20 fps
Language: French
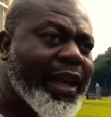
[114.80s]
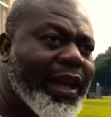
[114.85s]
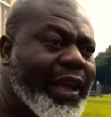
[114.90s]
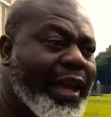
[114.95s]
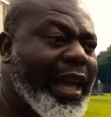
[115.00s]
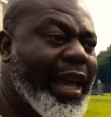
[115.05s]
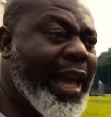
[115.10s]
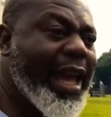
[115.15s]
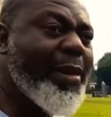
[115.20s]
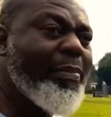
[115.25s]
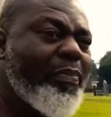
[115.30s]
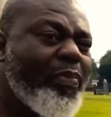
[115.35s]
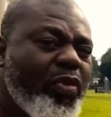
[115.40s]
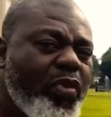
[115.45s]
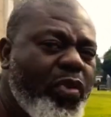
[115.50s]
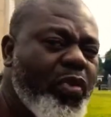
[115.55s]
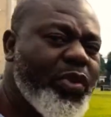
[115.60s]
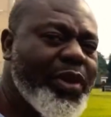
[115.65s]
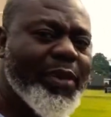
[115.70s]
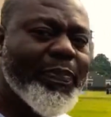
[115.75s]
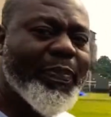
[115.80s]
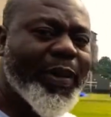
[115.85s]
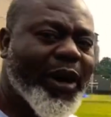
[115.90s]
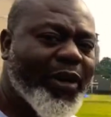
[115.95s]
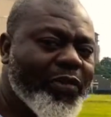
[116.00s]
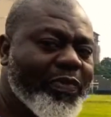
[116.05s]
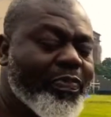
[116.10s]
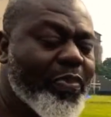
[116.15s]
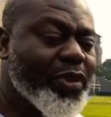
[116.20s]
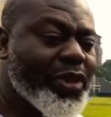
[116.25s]
est ébloui
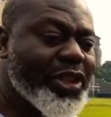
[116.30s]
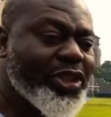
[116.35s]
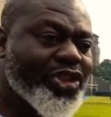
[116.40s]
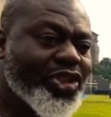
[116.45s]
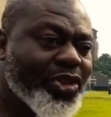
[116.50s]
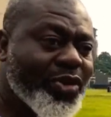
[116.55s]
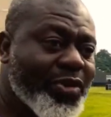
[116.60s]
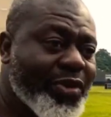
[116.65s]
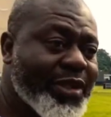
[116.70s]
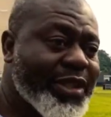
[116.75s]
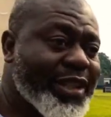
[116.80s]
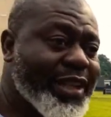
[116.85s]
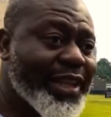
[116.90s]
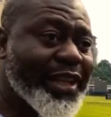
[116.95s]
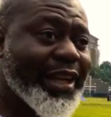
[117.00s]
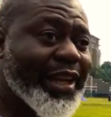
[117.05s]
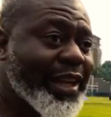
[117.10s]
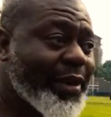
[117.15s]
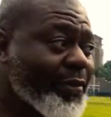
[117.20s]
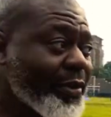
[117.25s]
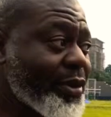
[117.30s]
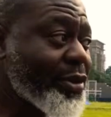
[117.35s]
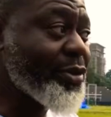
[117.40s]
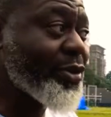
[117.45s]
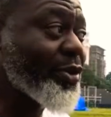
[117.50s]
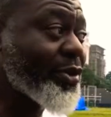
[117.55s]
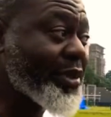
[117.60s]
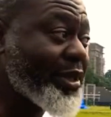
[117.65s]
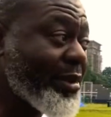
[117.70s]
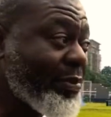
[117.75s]
par une petite chose et qu'il a l'impression
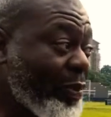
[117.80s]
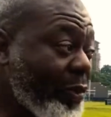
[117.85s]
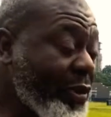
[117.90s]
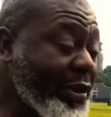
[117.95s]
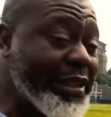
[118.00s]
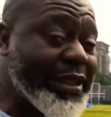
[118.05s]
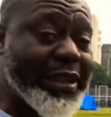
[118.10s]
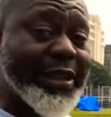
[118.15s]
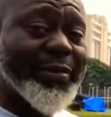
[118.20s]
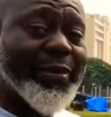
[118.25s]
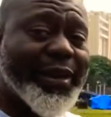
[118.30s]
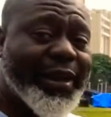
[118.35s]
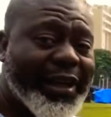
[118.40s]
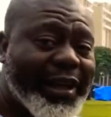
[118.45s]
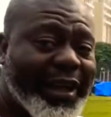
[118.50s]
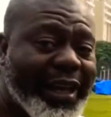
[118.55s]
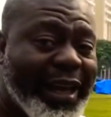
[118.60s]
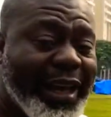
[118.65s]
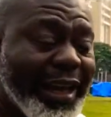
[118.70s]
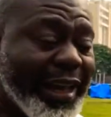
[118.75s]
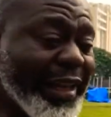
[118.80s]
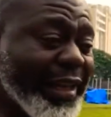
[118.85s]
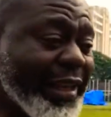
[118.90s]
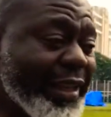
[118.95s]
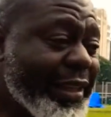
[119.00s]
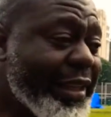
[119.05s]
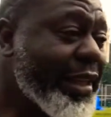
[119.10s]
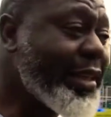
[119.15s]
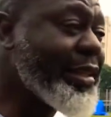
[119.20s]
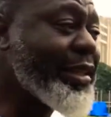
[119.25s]
que c'est possible et il
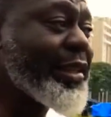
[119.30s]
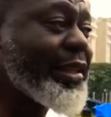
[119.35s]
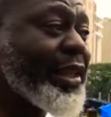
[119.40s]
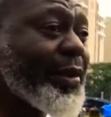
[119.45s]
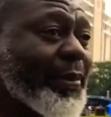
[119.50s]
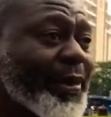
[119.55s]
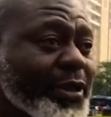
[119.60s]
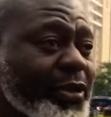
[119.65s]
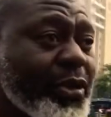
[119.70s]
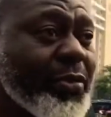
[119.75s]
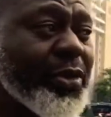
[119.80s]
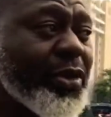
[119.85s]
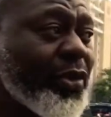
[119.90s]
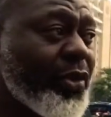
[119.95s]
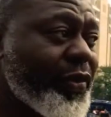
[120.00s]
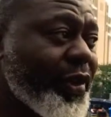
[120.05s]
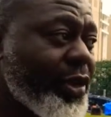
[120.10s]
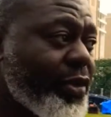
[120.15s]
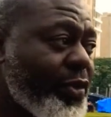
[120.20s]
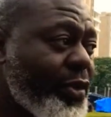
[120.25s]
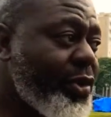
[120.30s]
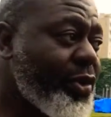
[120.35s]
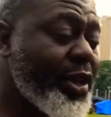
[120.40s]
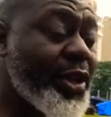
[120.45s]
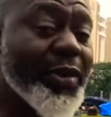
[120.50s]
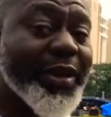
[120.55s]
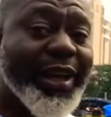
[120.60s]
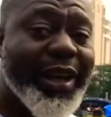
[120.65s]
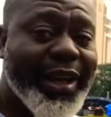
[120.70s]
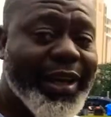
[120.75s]
est excité parce que bon, on vient de lui
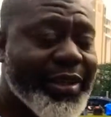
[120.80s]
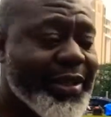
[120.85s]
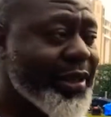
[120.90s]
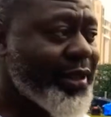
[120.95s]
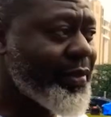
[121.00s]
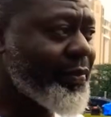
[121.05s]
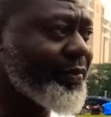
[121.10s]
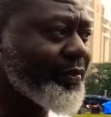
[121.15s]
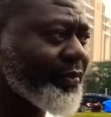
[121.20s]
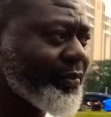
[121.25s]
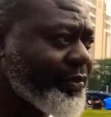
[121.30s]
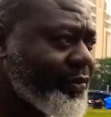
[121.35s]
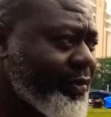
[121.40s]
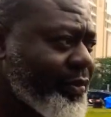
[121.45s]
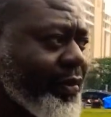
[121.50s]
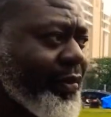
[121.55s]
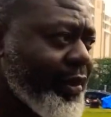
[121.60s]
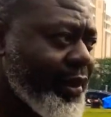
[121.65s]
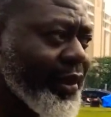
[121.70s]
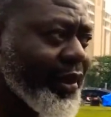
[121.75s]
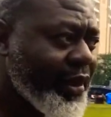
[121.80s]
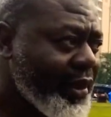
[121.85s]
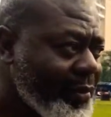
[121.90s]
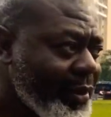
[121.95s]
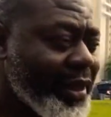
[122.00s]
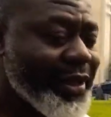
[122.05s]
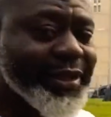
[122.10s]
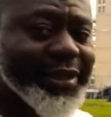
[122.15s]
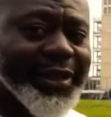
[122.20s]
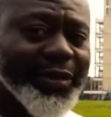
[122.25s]
donner une glace.
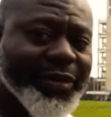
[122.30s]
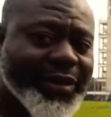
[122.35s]
Bah, c'est